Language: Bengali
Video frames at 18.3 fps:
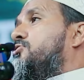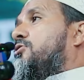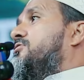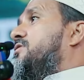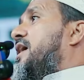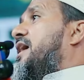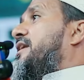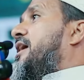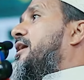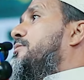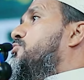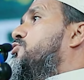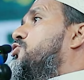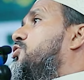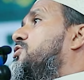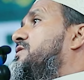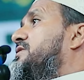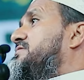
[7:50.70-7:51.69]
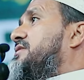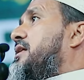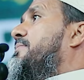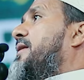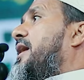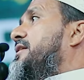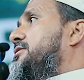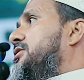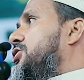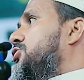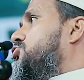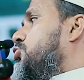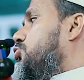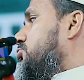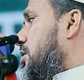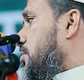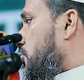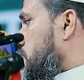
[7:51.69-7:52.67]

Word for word: তোর নানার মুহ দিস্তাম খাইয়ে চোখটা